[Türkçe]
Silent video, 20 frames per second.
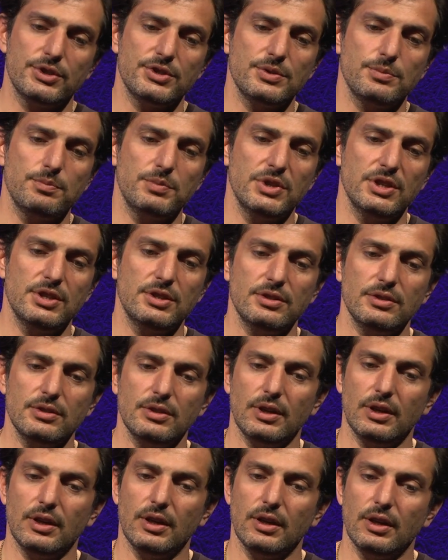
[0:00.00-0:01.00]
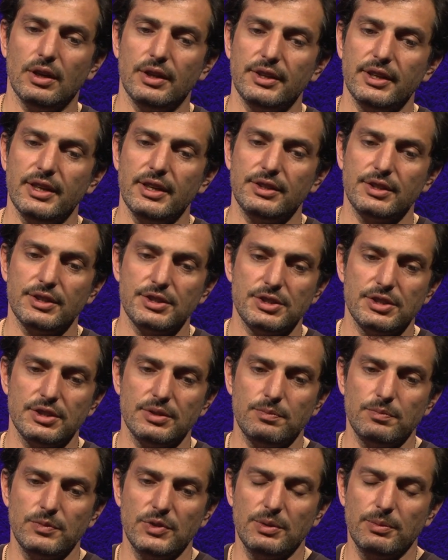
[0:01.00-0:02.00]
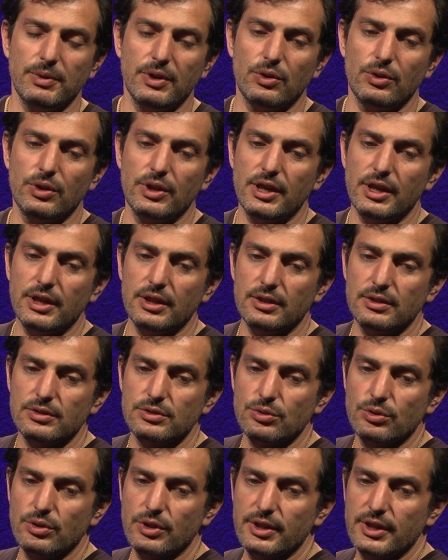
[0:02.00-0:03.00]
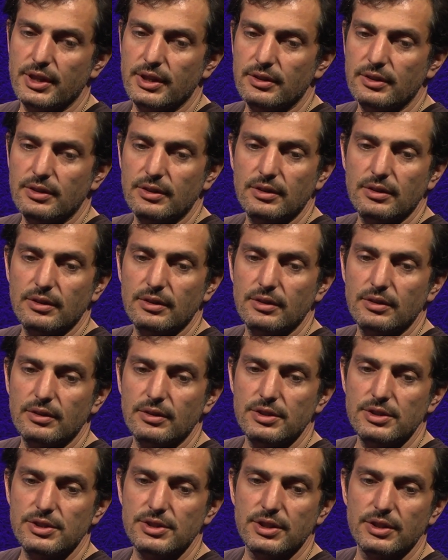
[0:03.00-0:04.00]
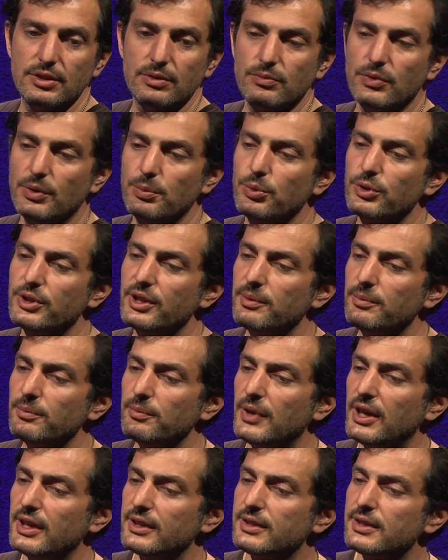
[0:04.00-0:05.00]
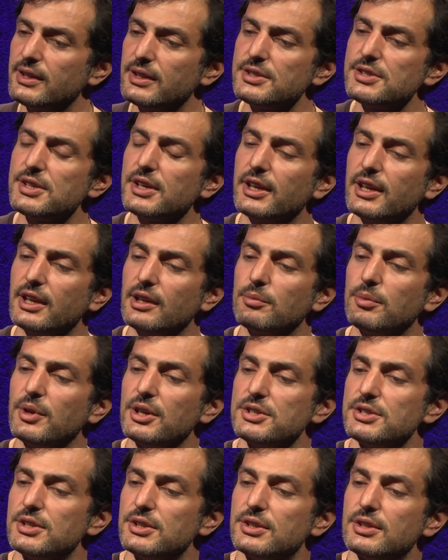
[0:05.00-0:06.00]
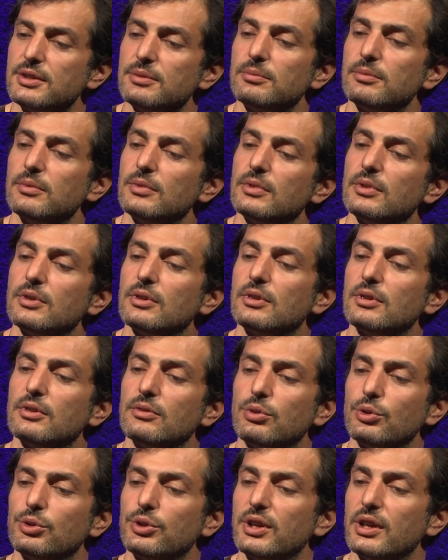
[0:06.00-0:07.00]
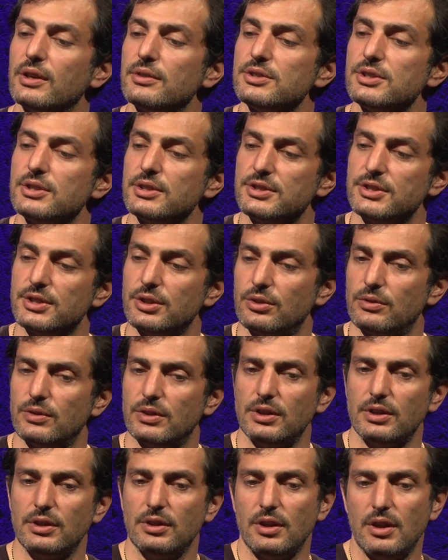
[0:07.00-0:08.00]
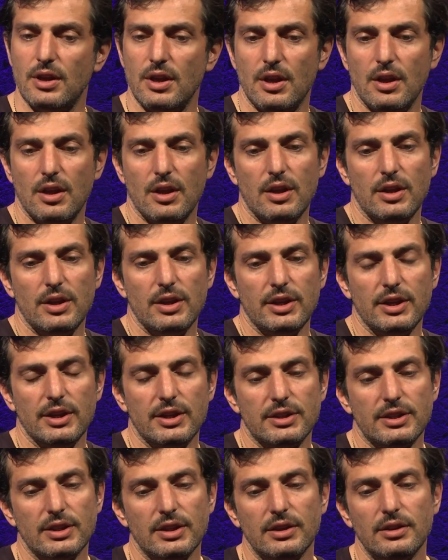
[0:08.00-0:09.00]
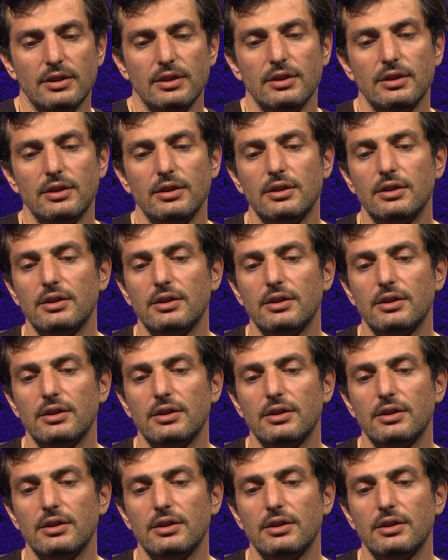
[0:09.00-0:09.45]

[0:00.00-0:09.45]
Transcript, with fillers: noktası bir adaya taşınıp mimar olarak sonradan işte vapurda martıları çekerek başladığım fotoğrafçılık serüveni. İki,